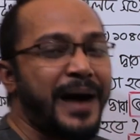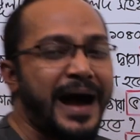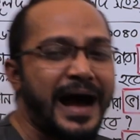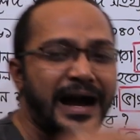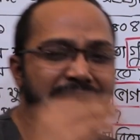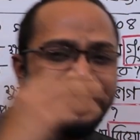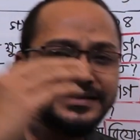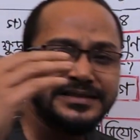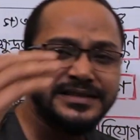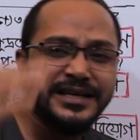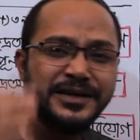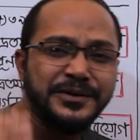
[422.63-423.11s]

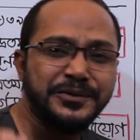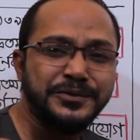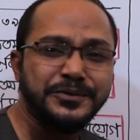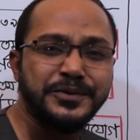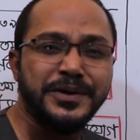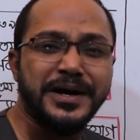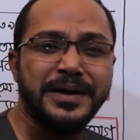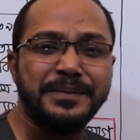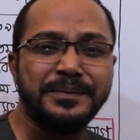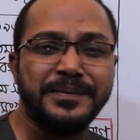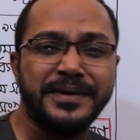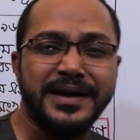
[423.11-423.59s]
ভাগ
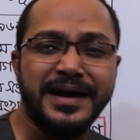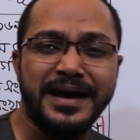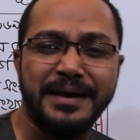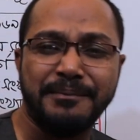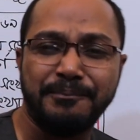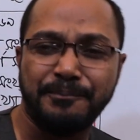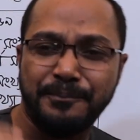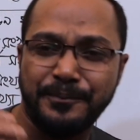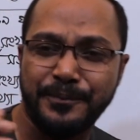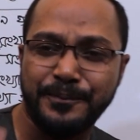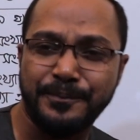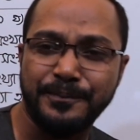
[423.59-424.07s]
যেহেতু আমরা
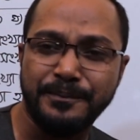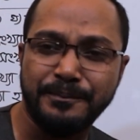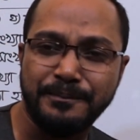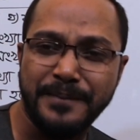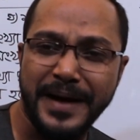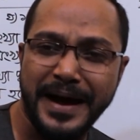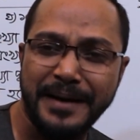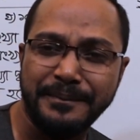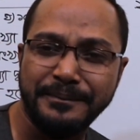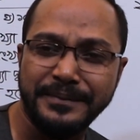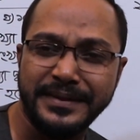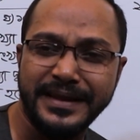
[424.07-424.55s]

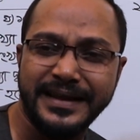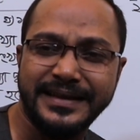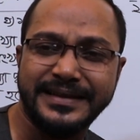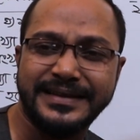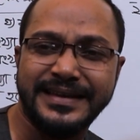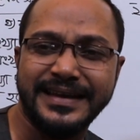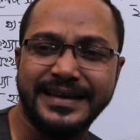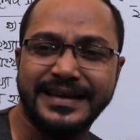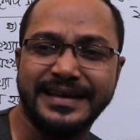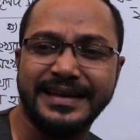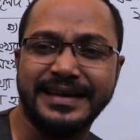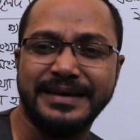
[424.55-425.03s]
বাম দিক
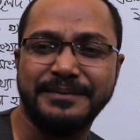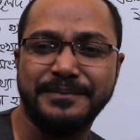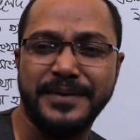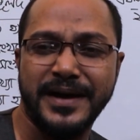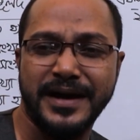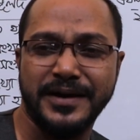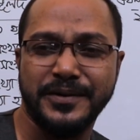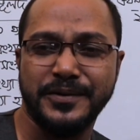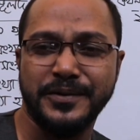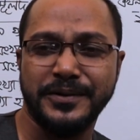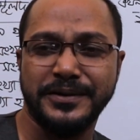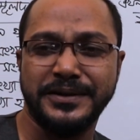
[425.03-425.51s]
থেকে
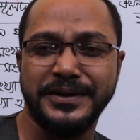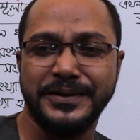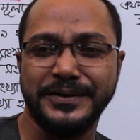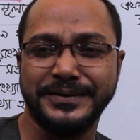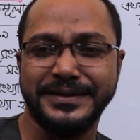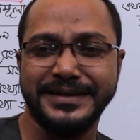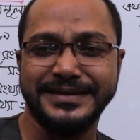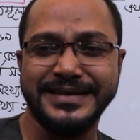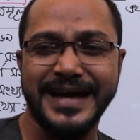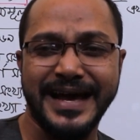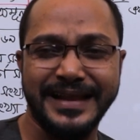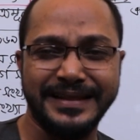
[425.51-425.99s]
ভাগ করতে
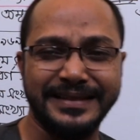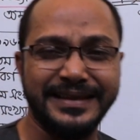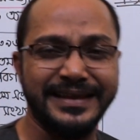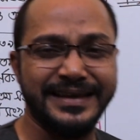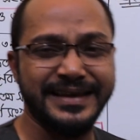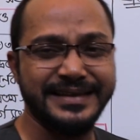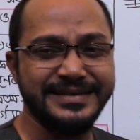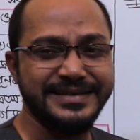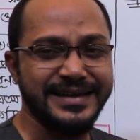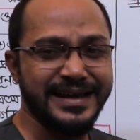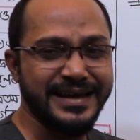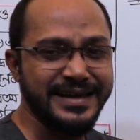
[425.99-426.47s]
করতে ডান
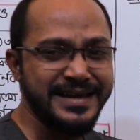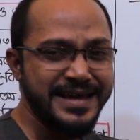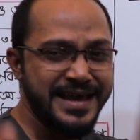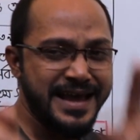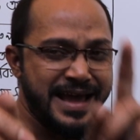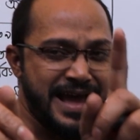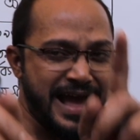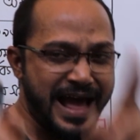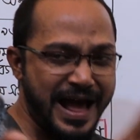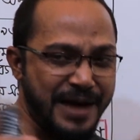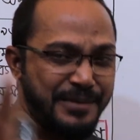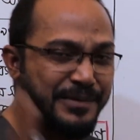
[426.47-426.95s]
দিকে যাই
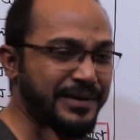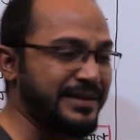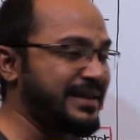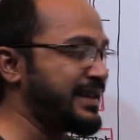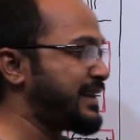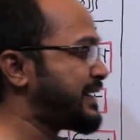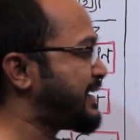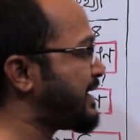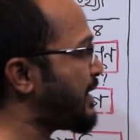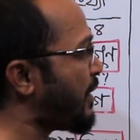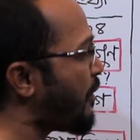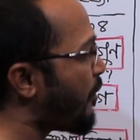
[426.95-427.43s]

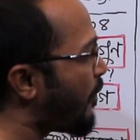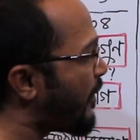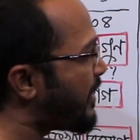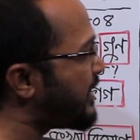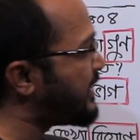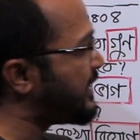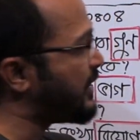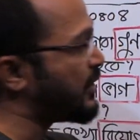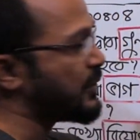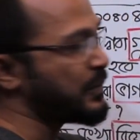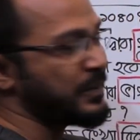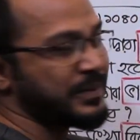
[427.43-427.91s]
আমাদেরকে ওই
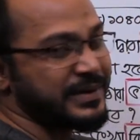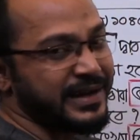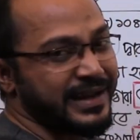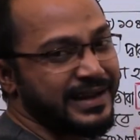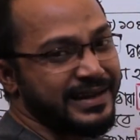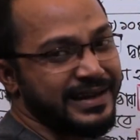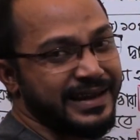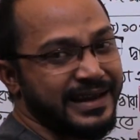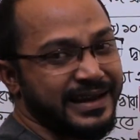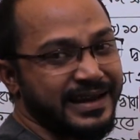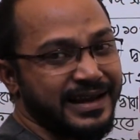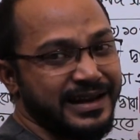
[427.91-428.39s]

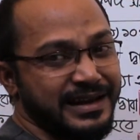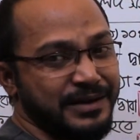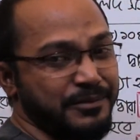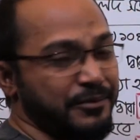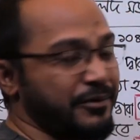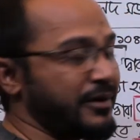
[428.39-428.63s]
নিয়মটাই এখানে